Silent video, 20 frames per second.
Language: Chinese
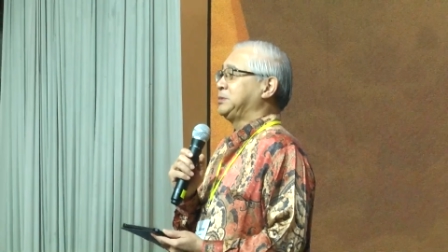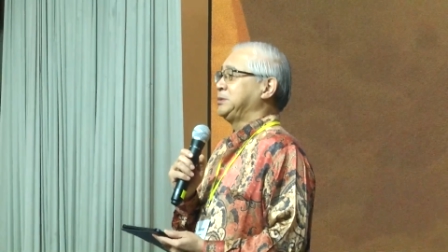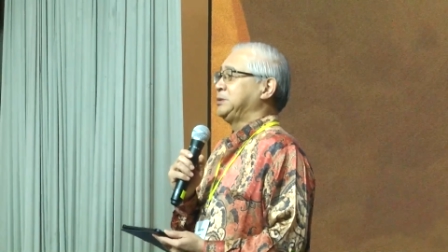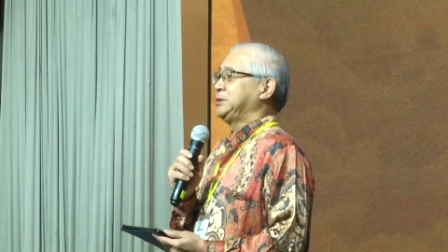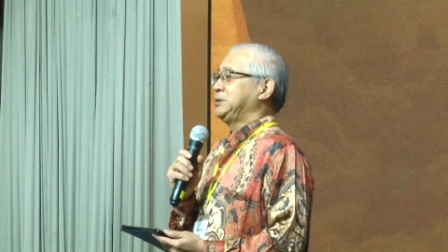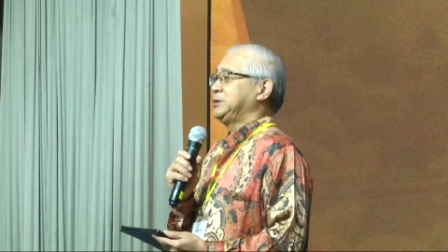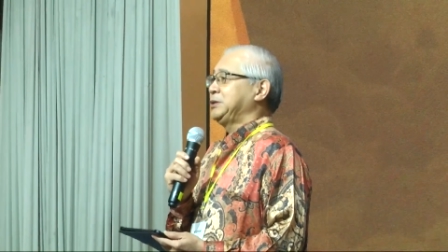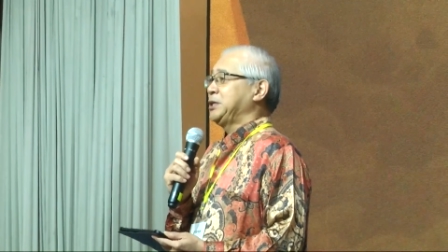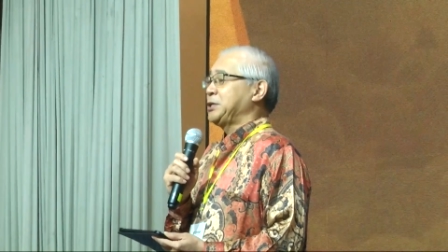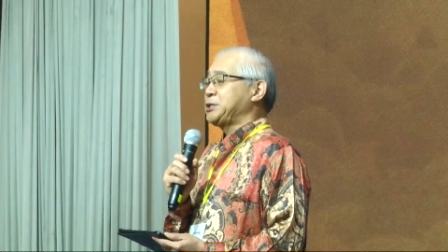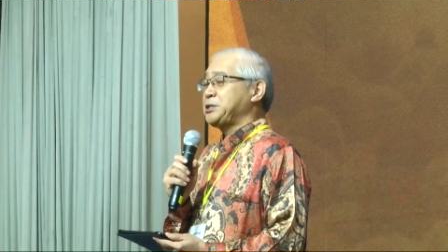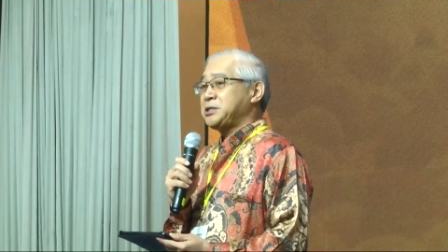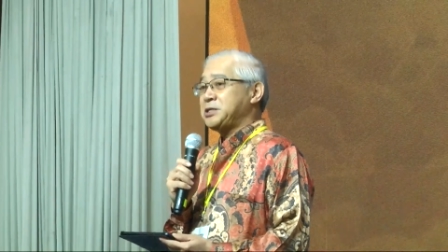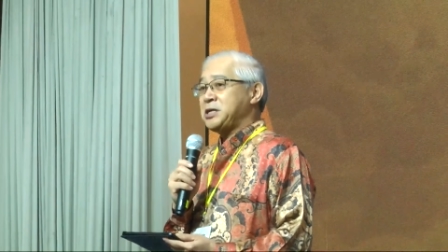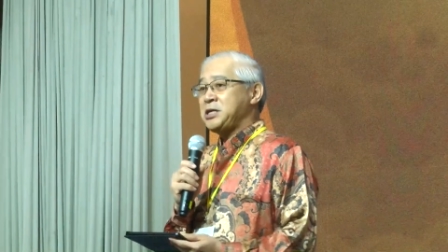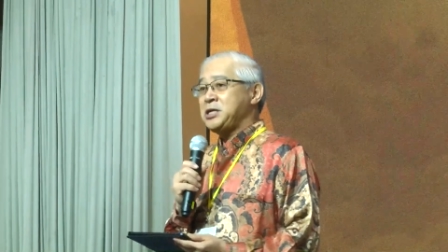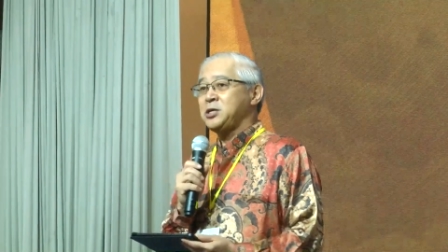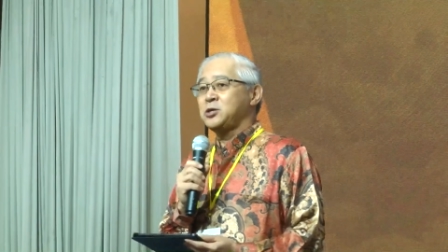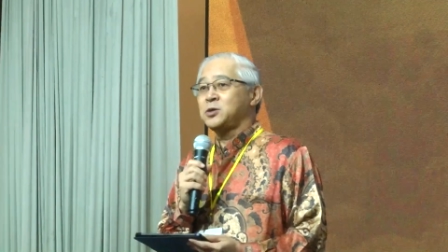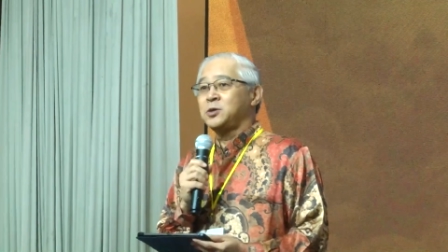那这些
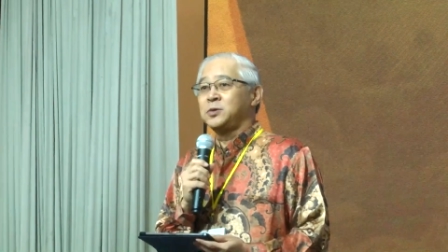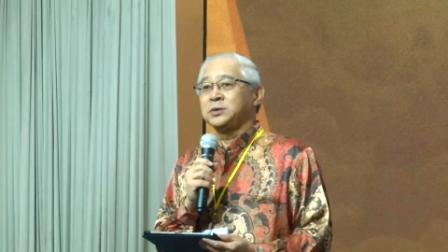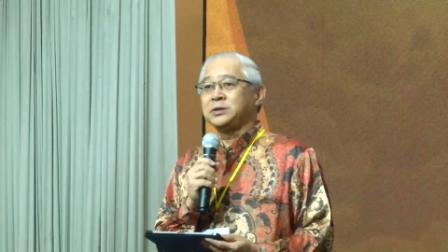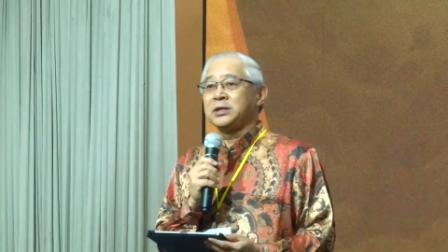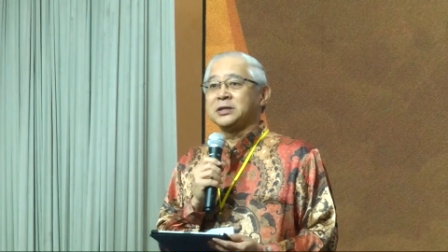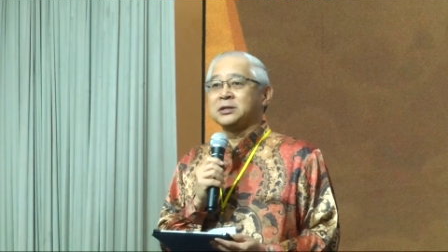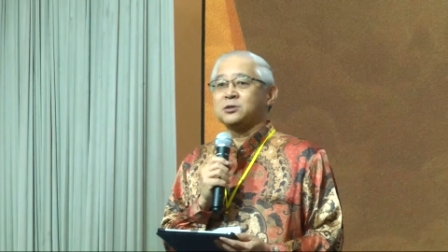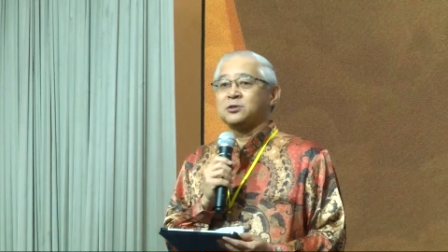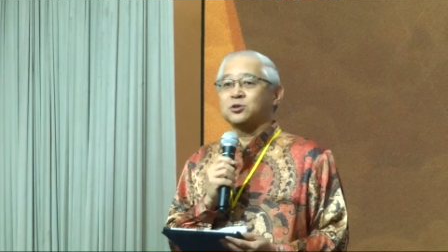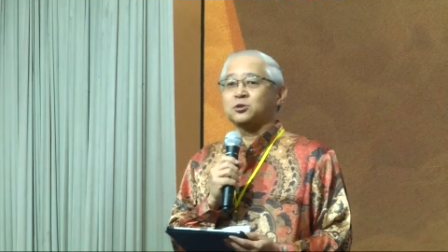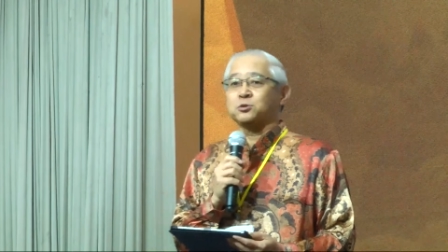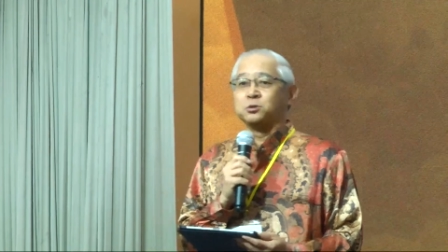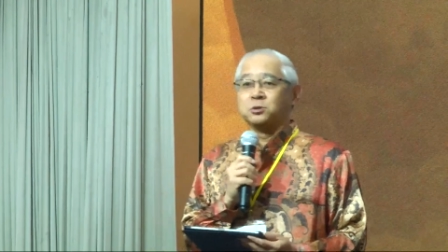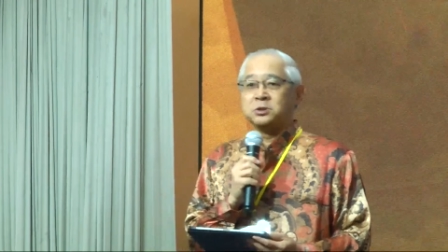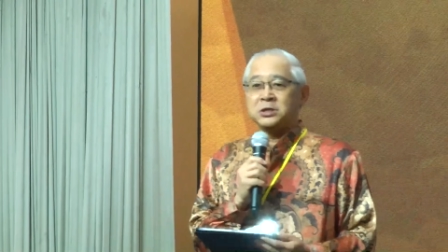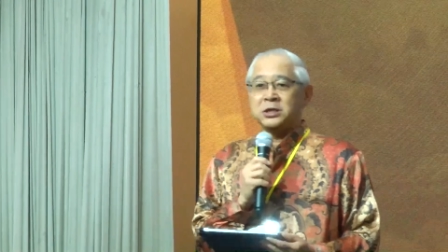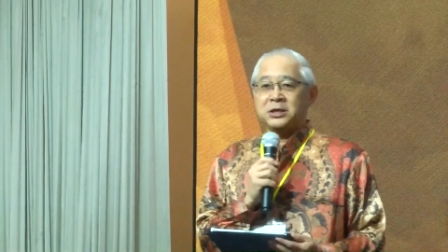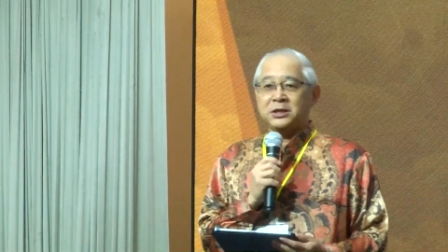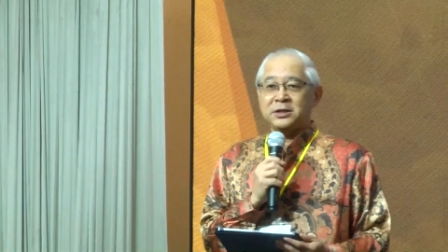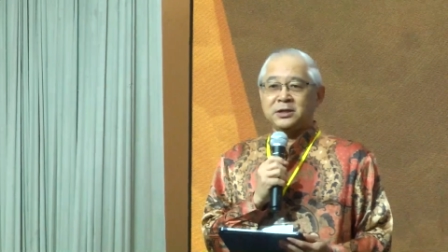义工呢？除
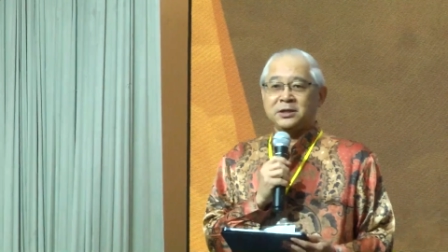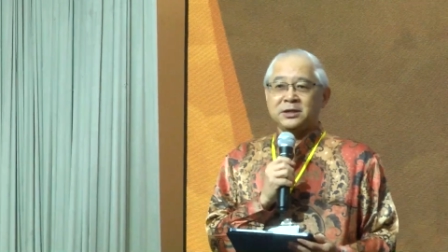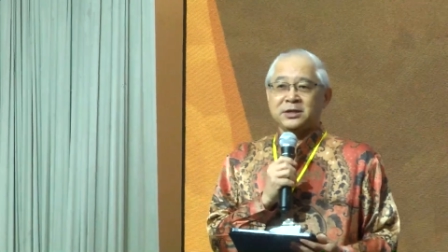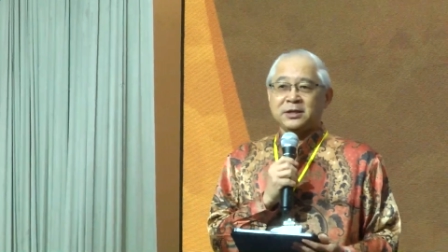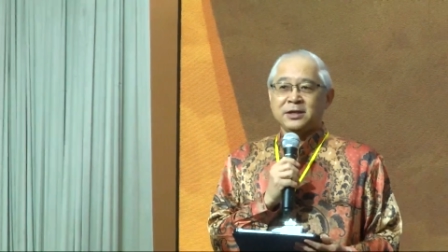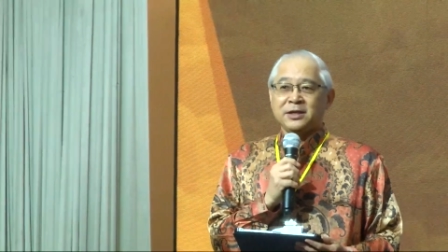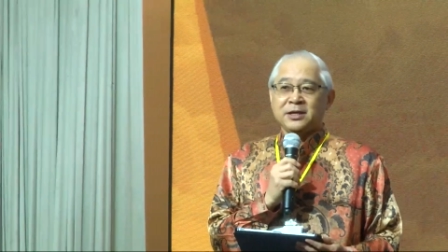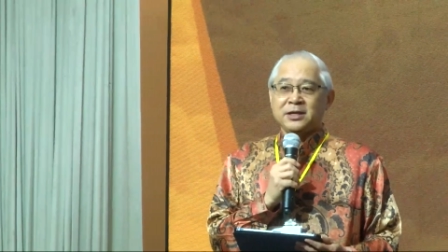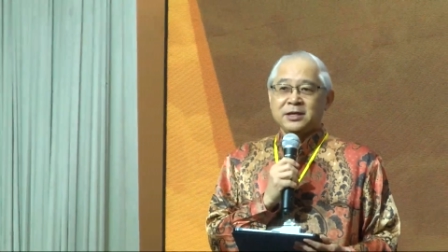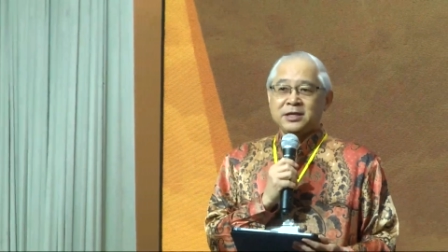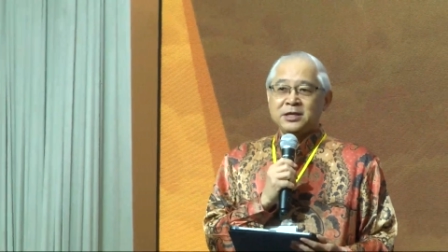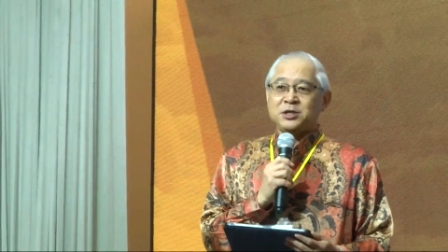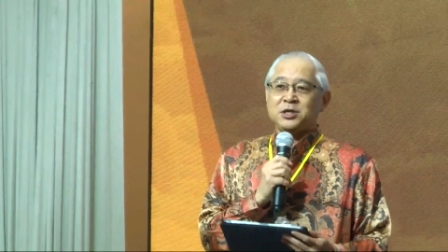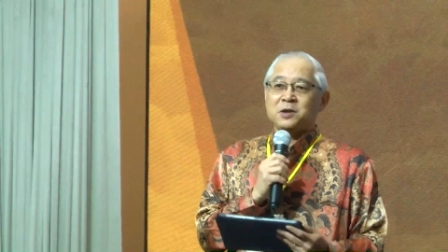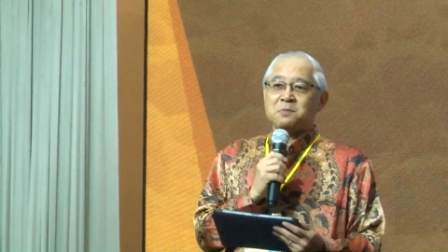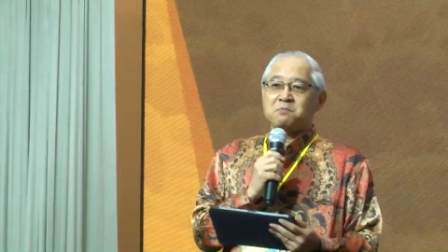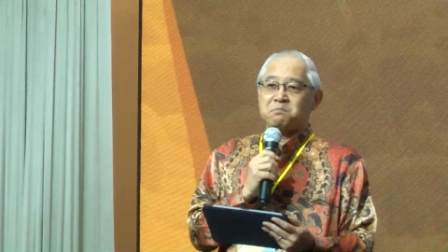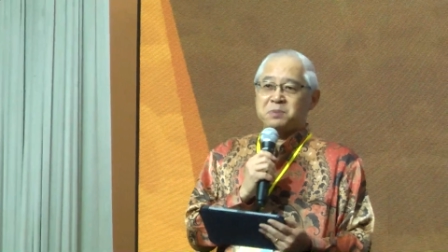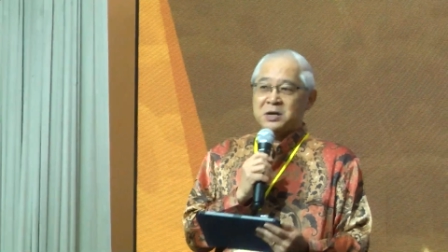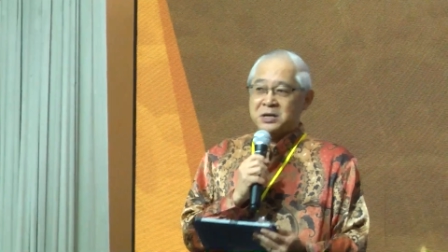了一些
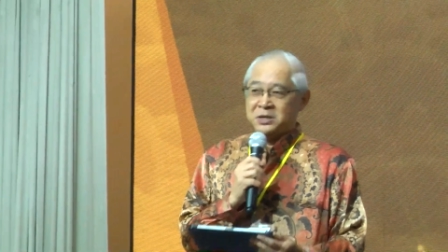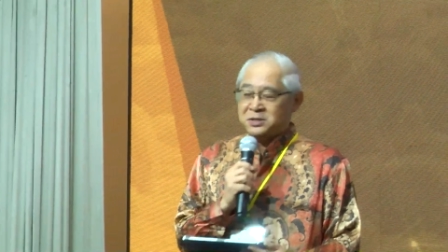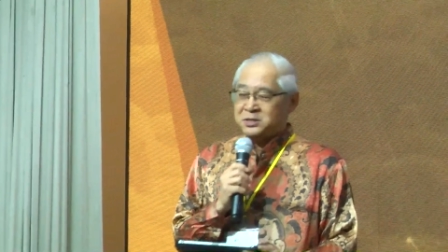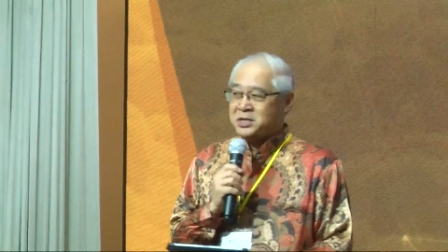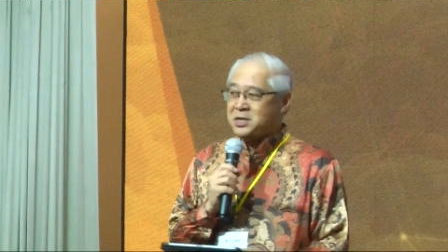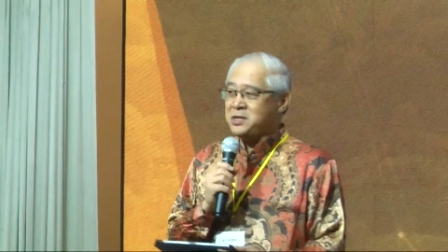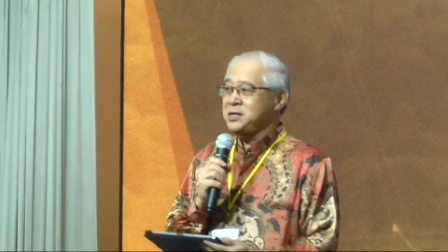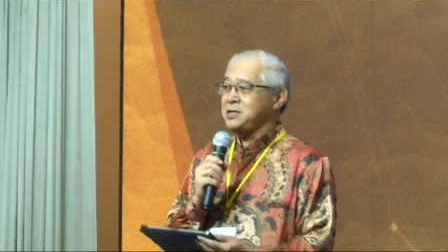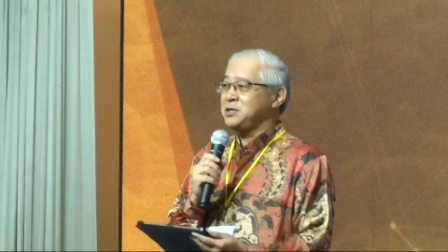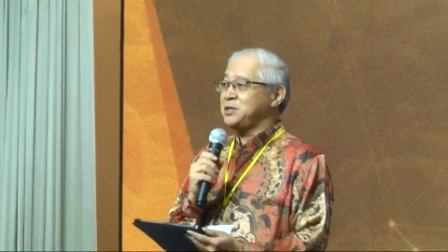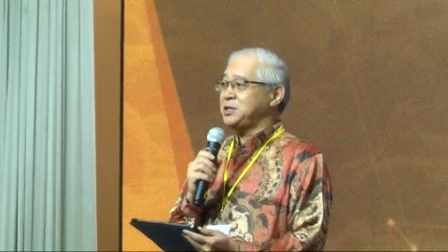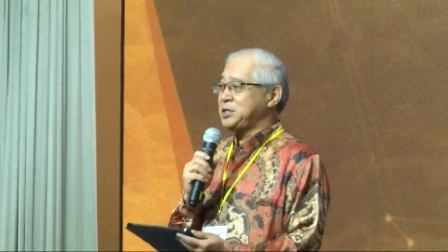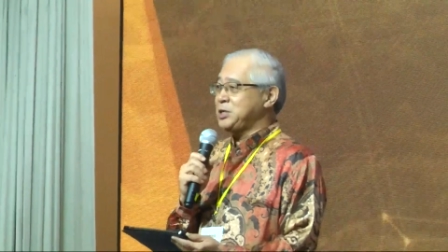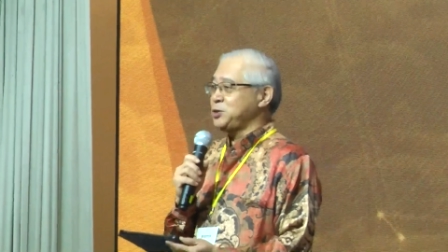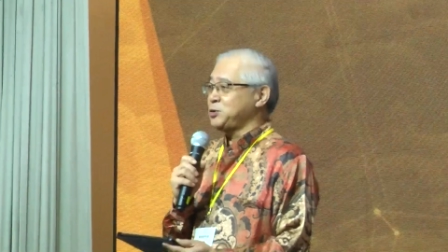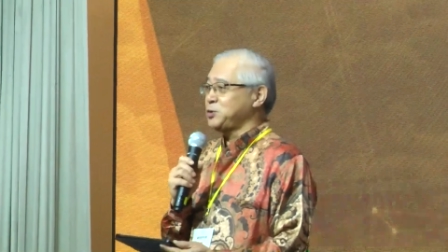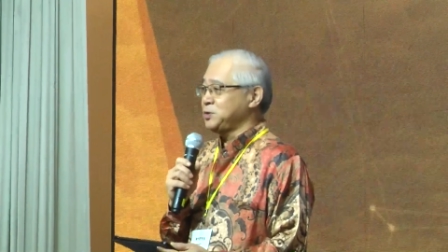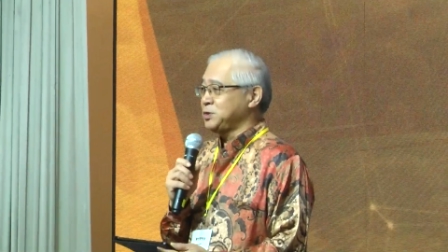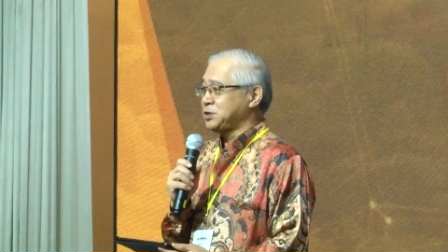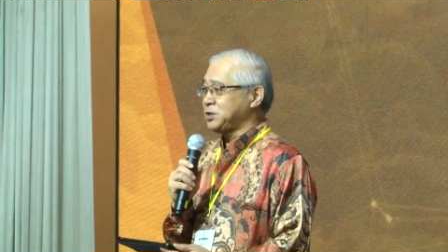本地的一些弟
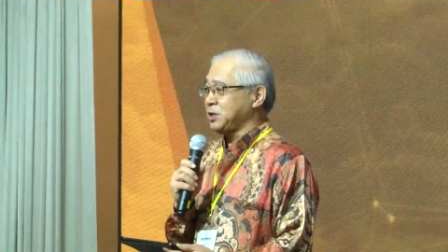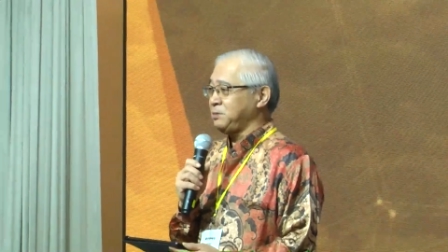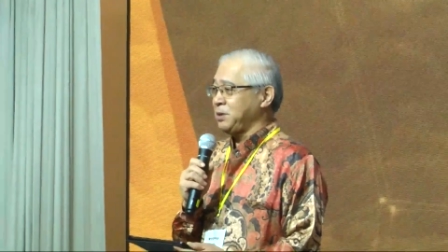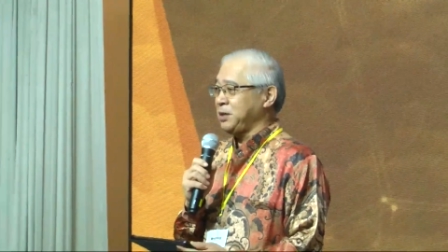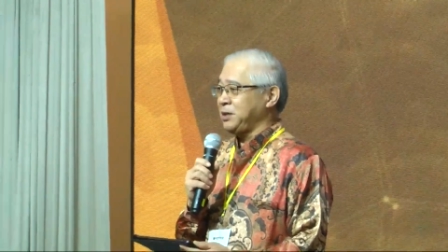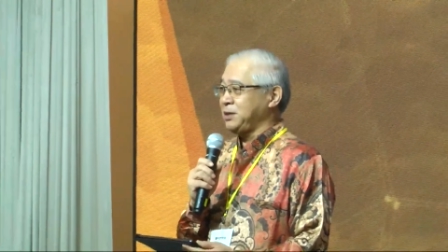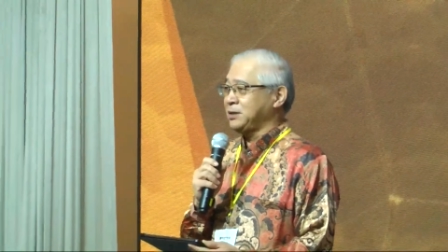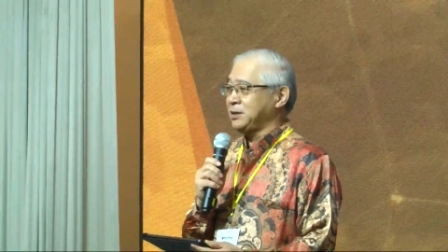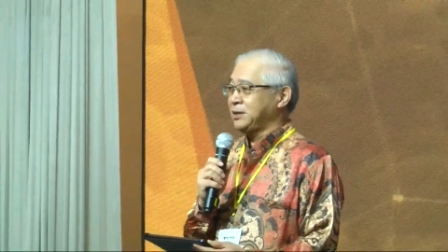兄姐妹，